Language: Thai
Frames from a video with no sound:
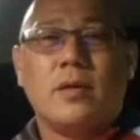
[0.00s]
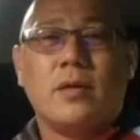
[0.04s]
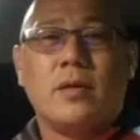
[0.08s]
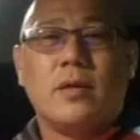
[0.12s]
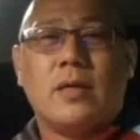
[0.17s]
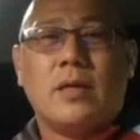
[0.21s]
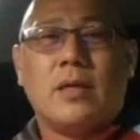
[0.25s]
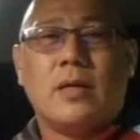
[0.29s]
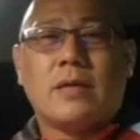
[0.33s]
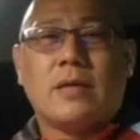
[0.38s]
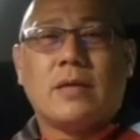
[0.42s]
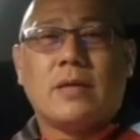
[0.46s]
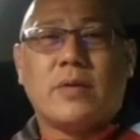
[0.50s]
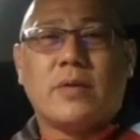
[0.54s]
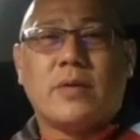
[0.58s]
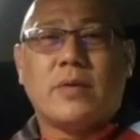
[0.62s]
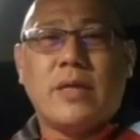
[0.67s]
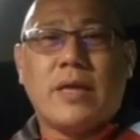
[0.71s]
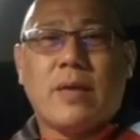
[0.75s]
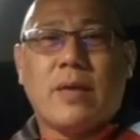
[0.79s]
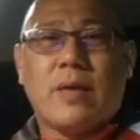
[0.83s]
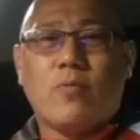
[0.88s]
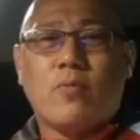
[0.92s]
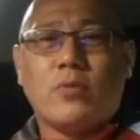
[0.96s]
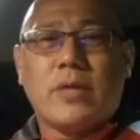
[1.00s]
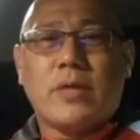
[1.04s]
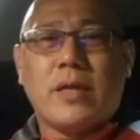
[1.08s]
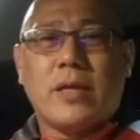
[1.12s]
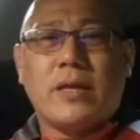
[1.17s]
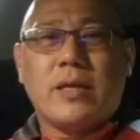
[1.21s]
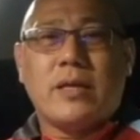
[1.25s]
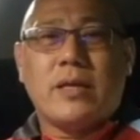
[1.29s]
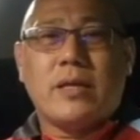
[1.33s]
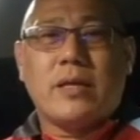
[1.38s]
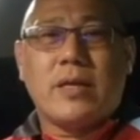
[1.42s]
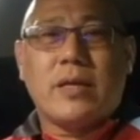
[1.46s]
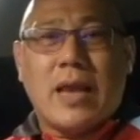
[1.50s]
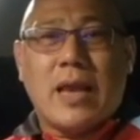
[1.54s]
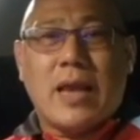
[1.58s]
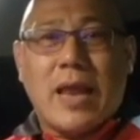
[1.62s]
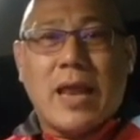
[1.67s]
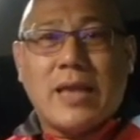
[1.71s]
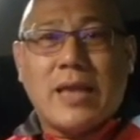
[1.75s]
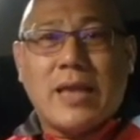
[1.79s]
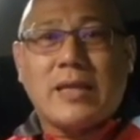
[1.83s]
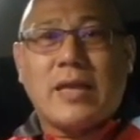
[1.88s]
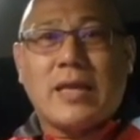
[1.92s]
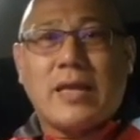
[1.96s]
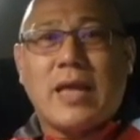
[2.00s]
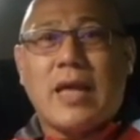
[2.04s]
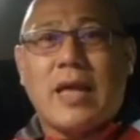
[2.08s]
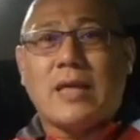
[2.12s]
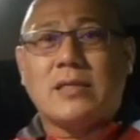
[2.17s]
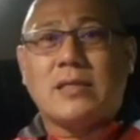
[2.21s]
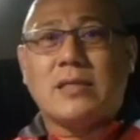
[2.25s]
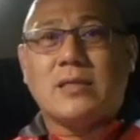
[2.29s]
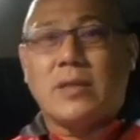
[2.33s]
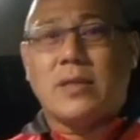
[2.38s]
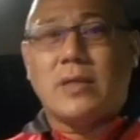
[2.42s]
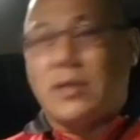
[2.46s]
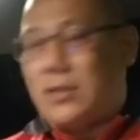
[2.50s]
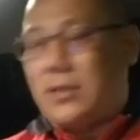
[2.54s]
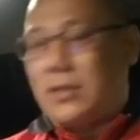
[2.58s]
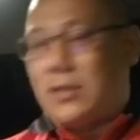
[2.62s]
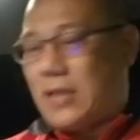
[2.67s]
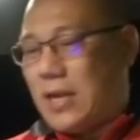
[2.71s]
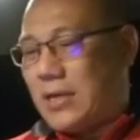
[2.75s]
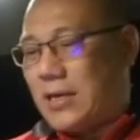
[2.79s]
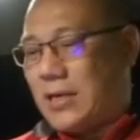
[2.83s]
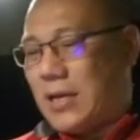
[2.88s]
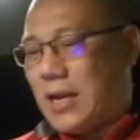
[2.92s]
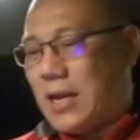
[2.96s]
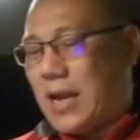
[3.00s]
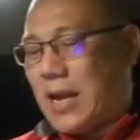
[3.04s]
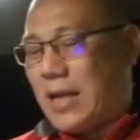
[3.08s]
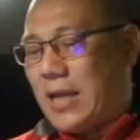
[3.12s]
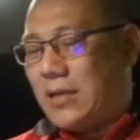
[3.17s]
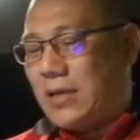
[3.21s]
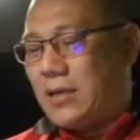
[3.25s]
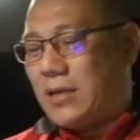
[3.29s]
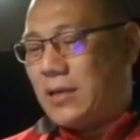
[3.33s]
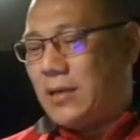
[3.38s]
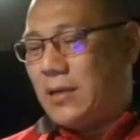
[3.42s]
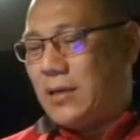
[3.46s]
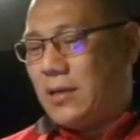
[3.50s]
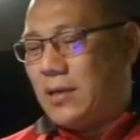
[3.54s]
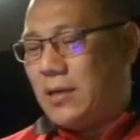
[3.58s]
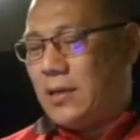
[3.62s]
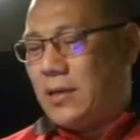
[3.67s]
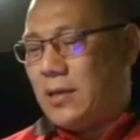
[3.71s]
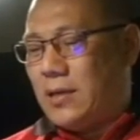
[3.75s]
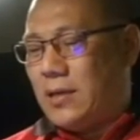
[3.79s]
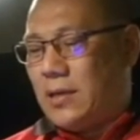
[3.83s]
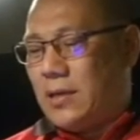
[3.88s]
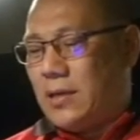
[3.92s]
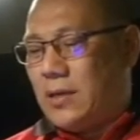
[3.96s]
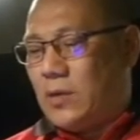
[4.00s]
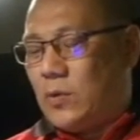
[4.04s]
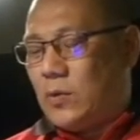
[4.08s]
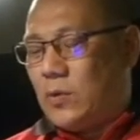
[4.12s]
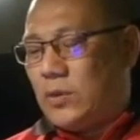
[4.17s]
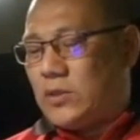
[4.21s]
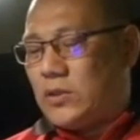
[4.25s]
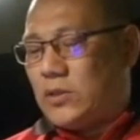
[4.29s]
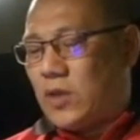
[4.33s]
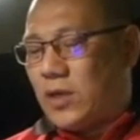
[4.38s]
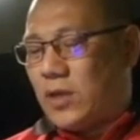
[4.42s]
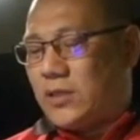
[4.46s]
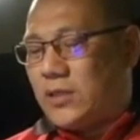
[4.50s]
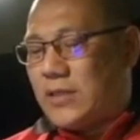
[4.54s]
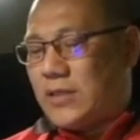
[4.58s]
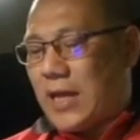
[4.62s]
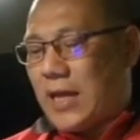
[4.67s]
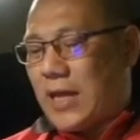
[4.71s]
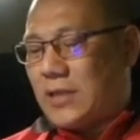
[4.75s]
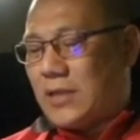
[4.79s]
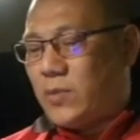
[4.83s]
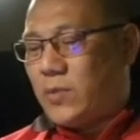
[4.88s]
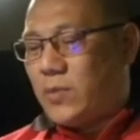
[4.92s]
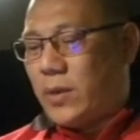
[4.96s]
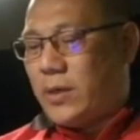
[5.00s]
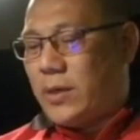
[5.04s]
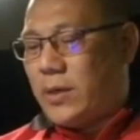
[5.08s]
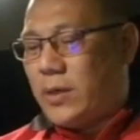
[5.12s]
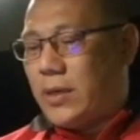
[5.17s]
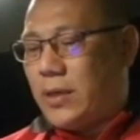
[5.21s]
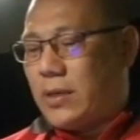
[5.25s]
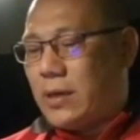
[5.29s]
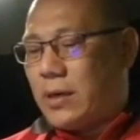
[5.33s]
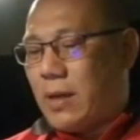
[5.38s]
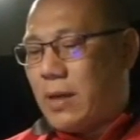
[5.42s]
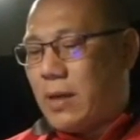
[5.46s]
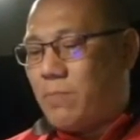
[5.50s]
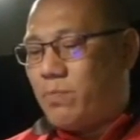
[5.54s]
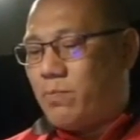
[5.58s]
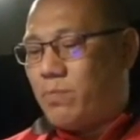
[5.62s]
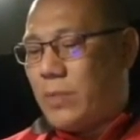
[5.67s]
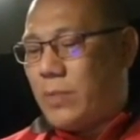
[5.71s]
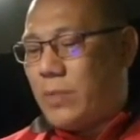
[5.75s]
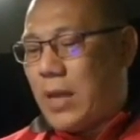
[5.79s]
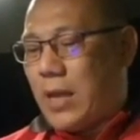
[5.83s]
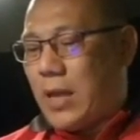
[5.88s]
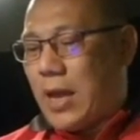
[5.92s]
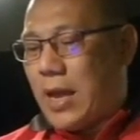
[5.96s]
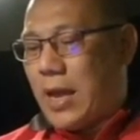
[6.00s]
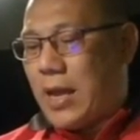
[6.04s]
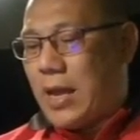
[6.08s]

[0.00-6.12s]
นะครับสวัสดีครับคุณธนรัตน์นะฮะธนรัตน์คุณสอนศักดิ์สวัสดีครับนะฮะ